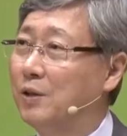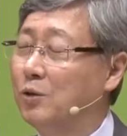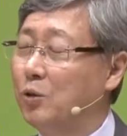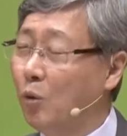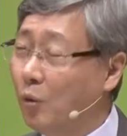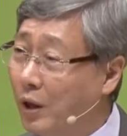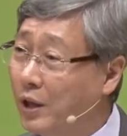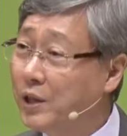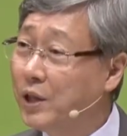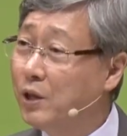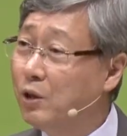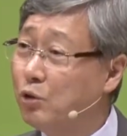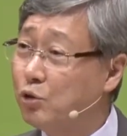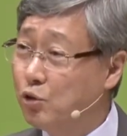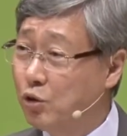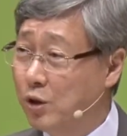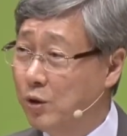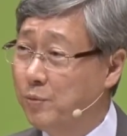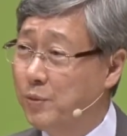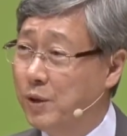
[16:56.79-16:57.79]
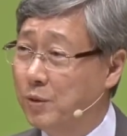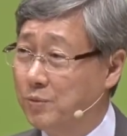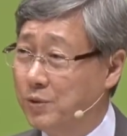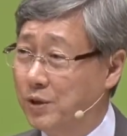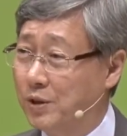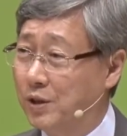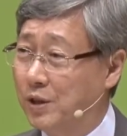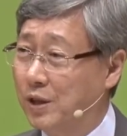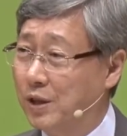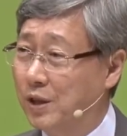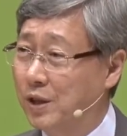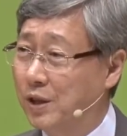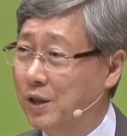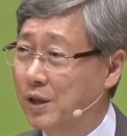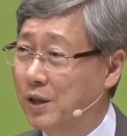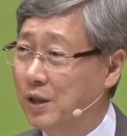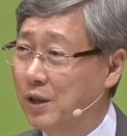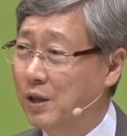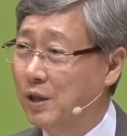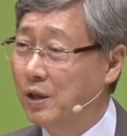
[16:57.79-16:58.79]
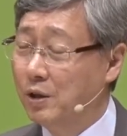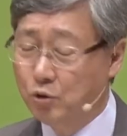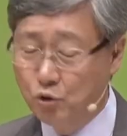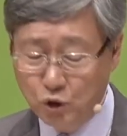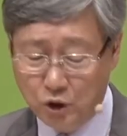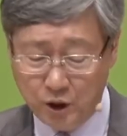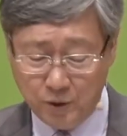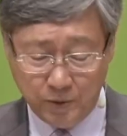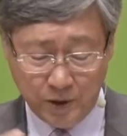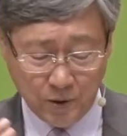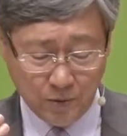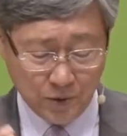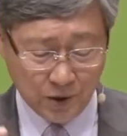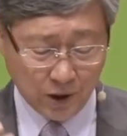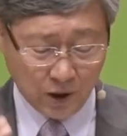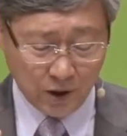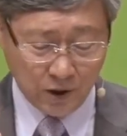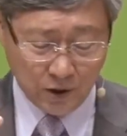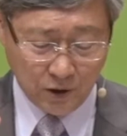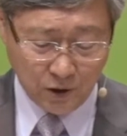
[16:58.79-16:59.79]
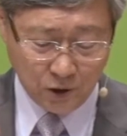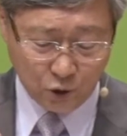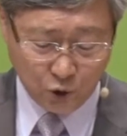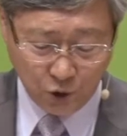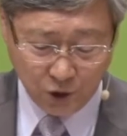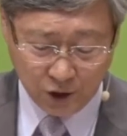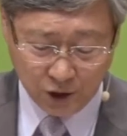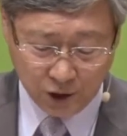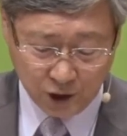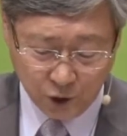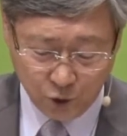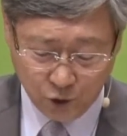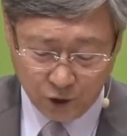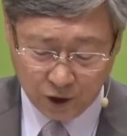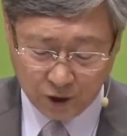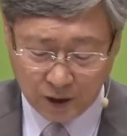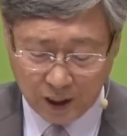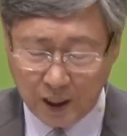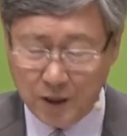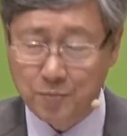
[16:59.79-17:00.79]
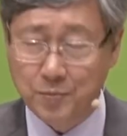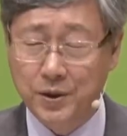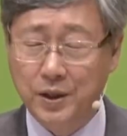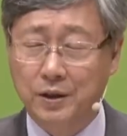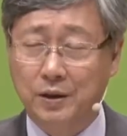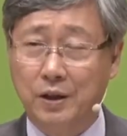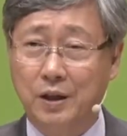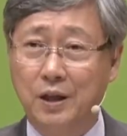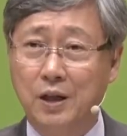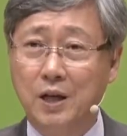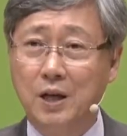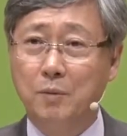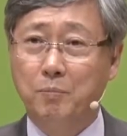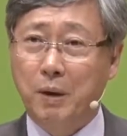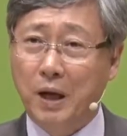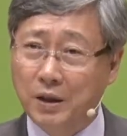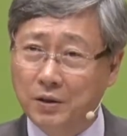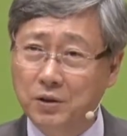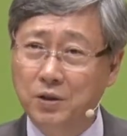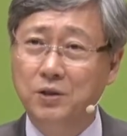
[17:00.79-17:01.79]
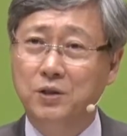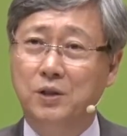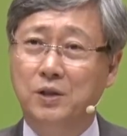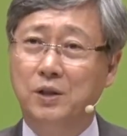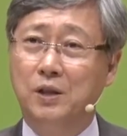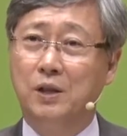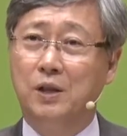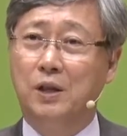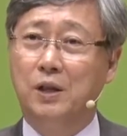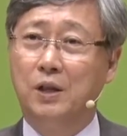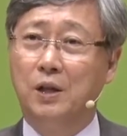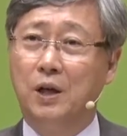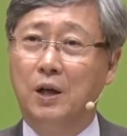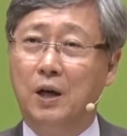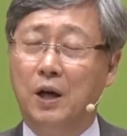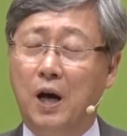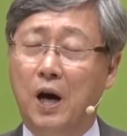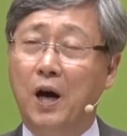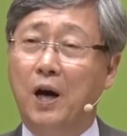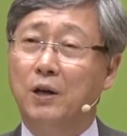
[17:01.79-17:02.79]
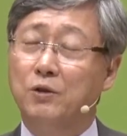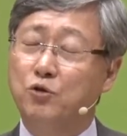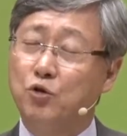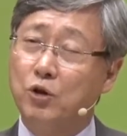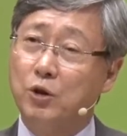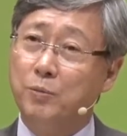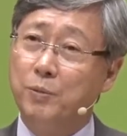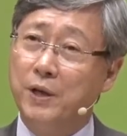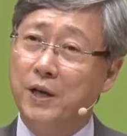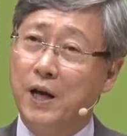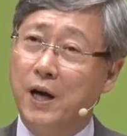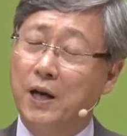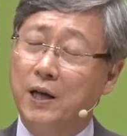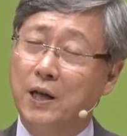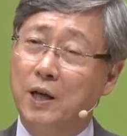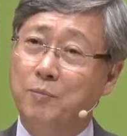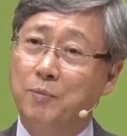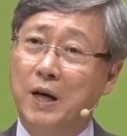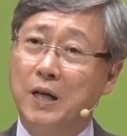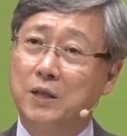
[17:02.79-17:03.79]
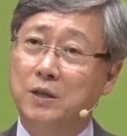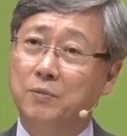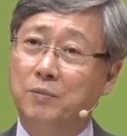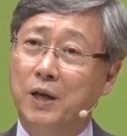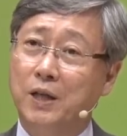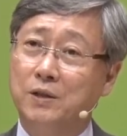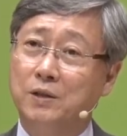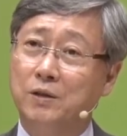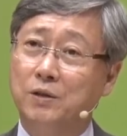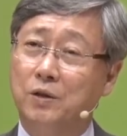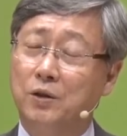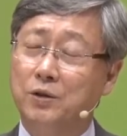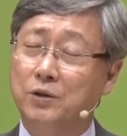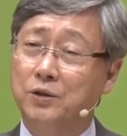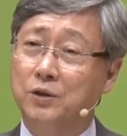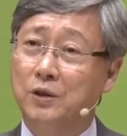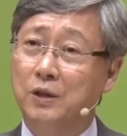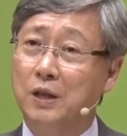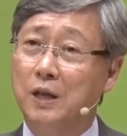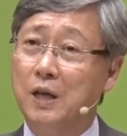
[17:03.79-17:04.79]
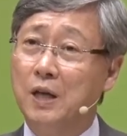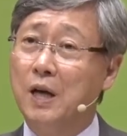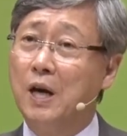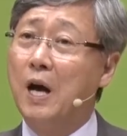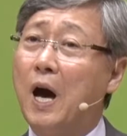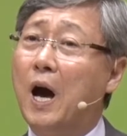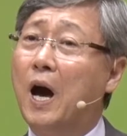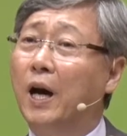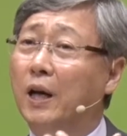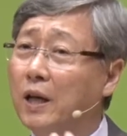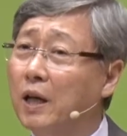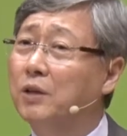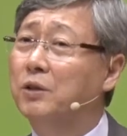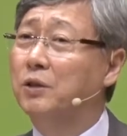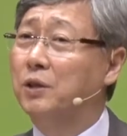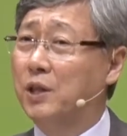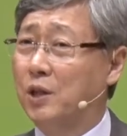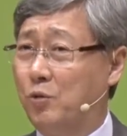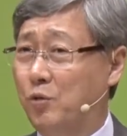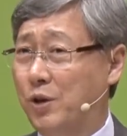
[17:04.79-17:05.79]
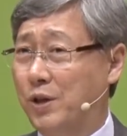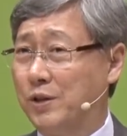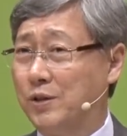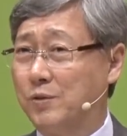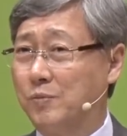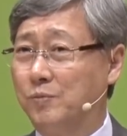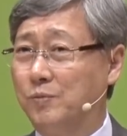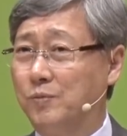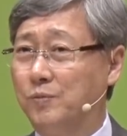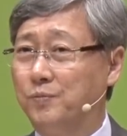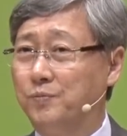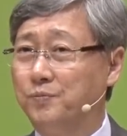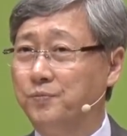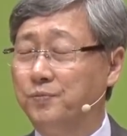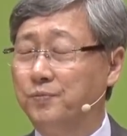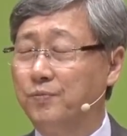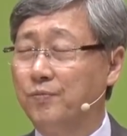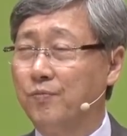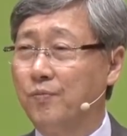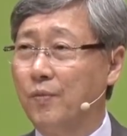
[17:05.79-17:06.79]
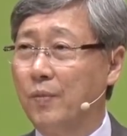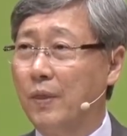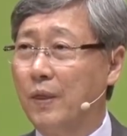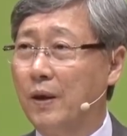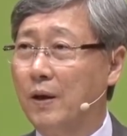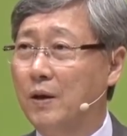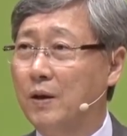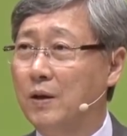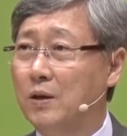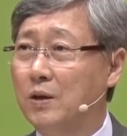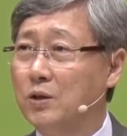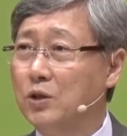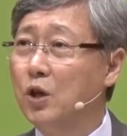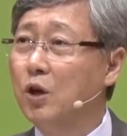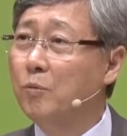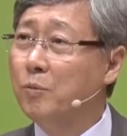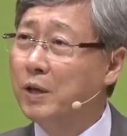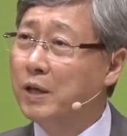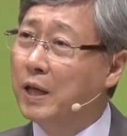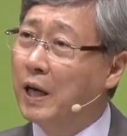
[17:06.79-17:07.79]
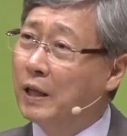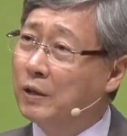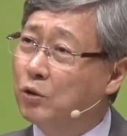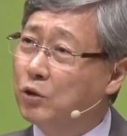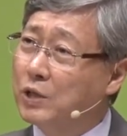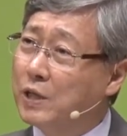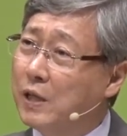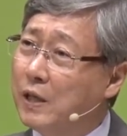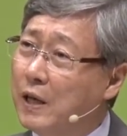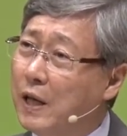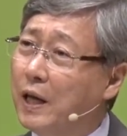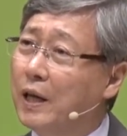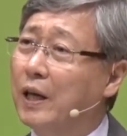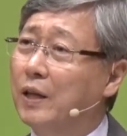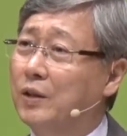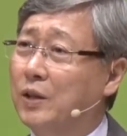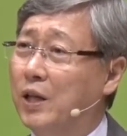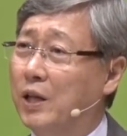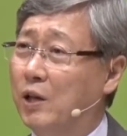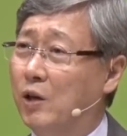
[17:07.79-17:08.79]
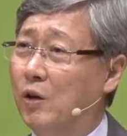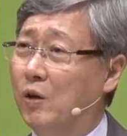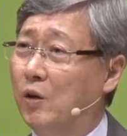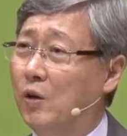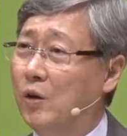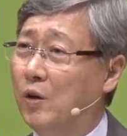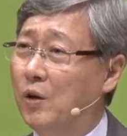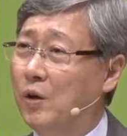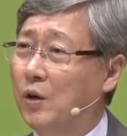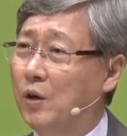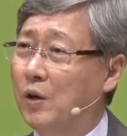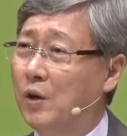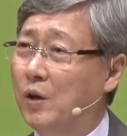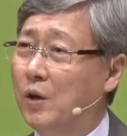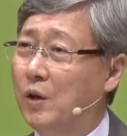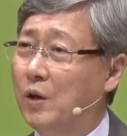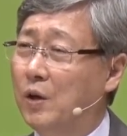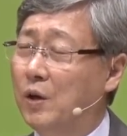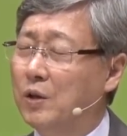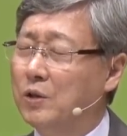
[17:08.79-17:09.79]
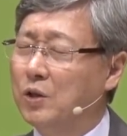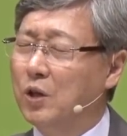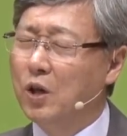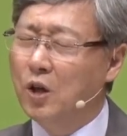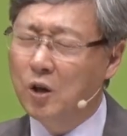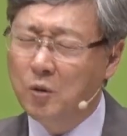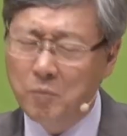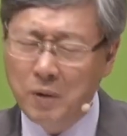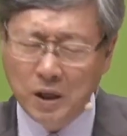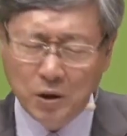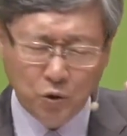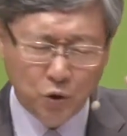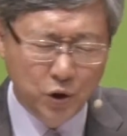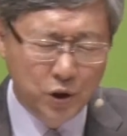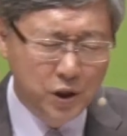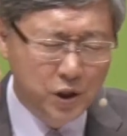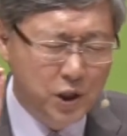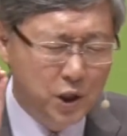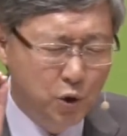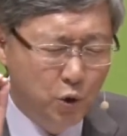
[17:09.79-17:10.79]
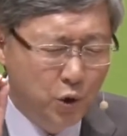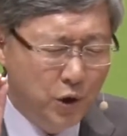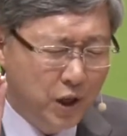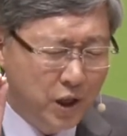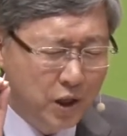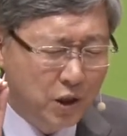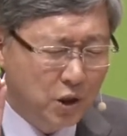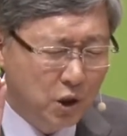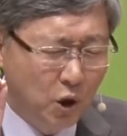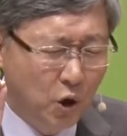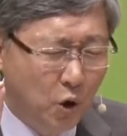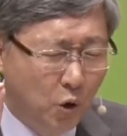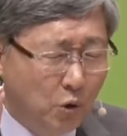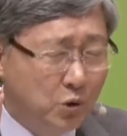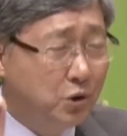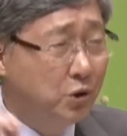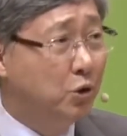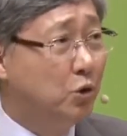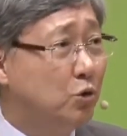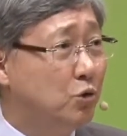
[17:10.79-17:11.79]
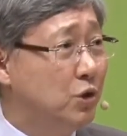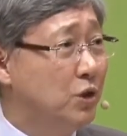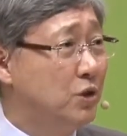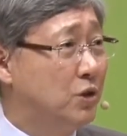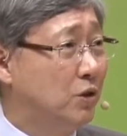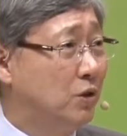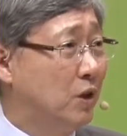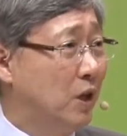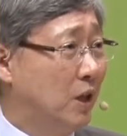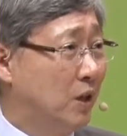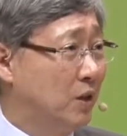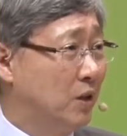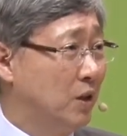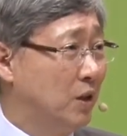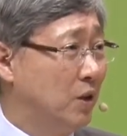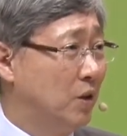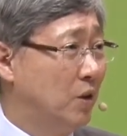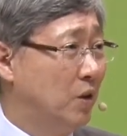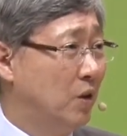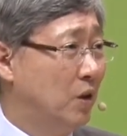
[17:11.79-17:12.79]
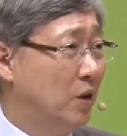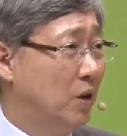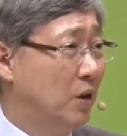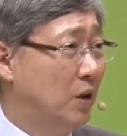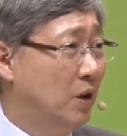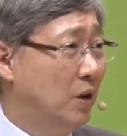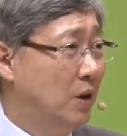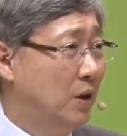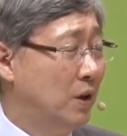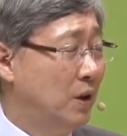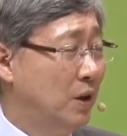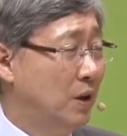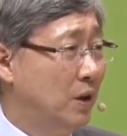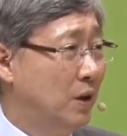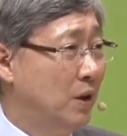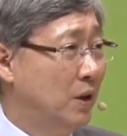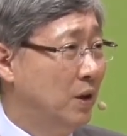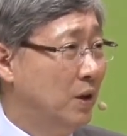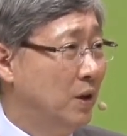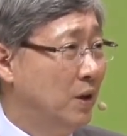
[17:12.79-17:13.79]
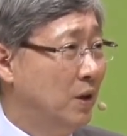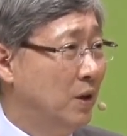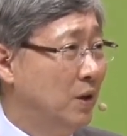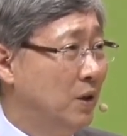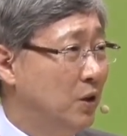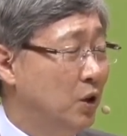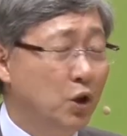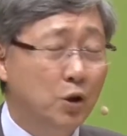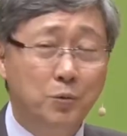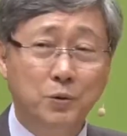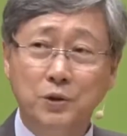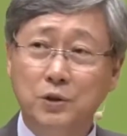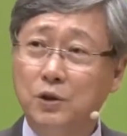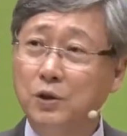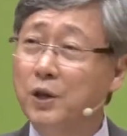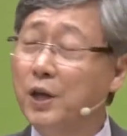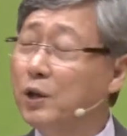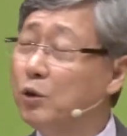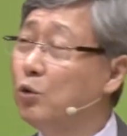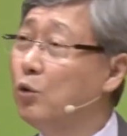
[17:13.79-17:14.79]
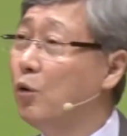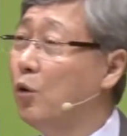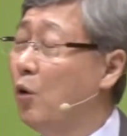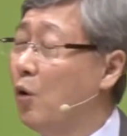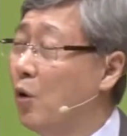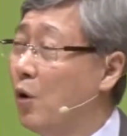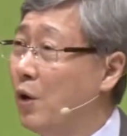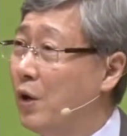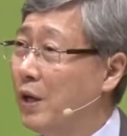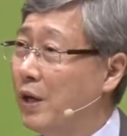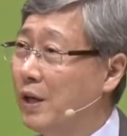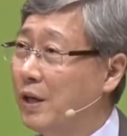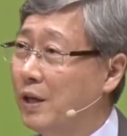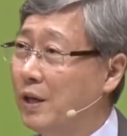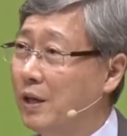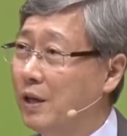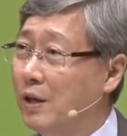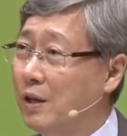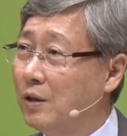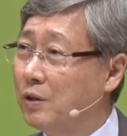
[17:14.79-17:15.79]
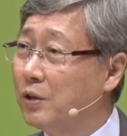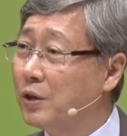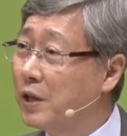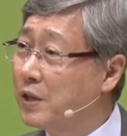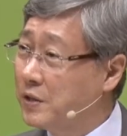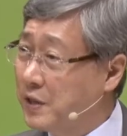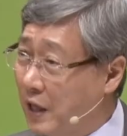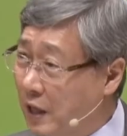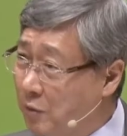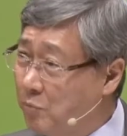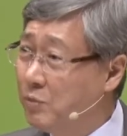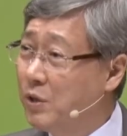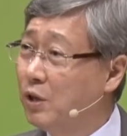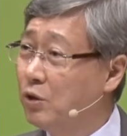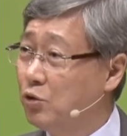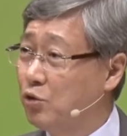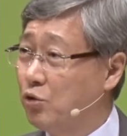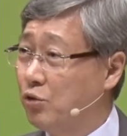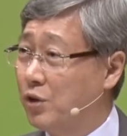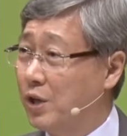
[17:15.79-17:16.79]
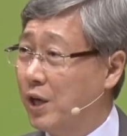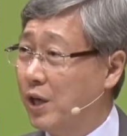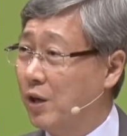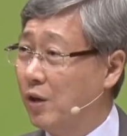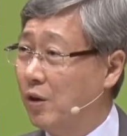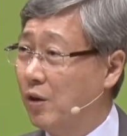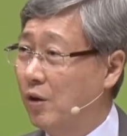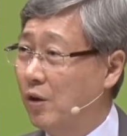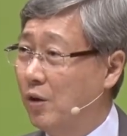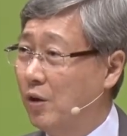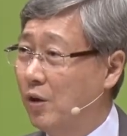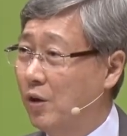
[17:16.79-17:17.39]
똑같아요, 주님의 음성이. 주님의 음성에 늘 귀를 기울여 살면 반드시 아, 주님이 나에게 말씀하시는 것을 알아듣게 되어 있습니다. 처음에는 아주 신락 같아요. 정말 귀를 기울여야 겨우 들을 수 있을 것 같아요. 여러분, 그래도 그게 생명줄이에요.